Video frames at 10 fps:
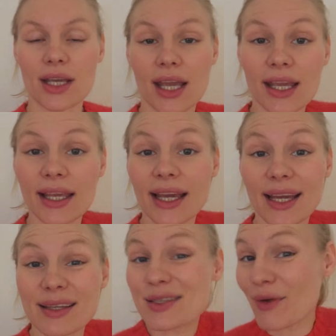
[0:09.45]
ich
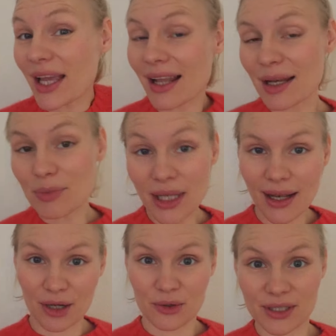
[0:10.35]
hätte zwei kleine Bitten
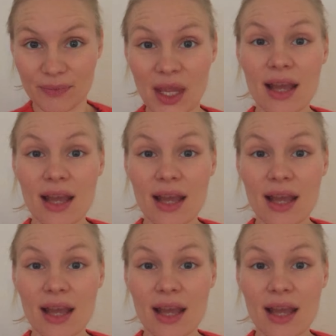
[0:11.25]
an euch.